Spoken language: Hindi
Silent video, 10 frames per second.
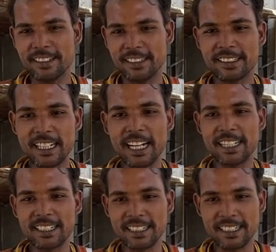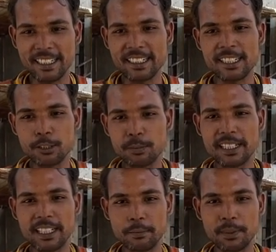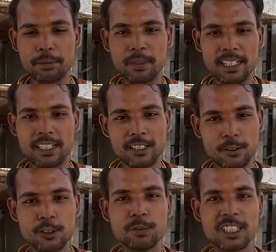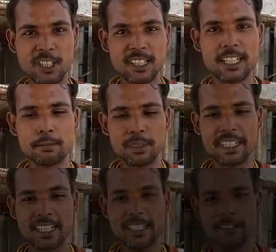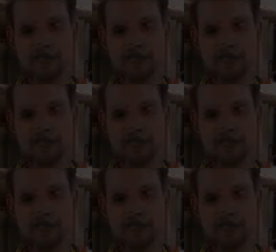ये क्या करेंगे करना तो पड़ेगा पेट पाने के लिए तो कुछ भी तो करना का तो पड़ेगा ही